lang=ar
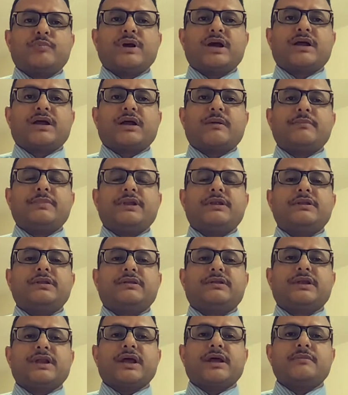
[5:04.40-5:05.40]
ما قبل
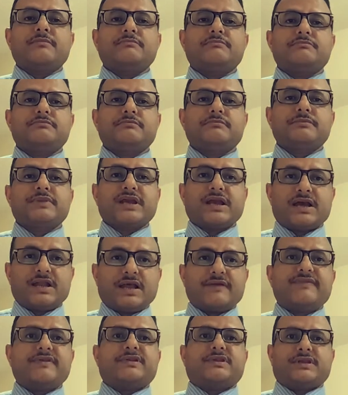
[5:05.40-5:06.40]
الإسلام
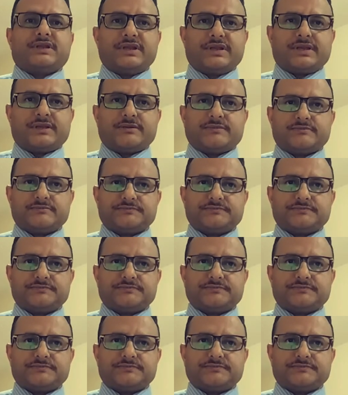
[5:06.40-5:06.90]
بآلاف السنين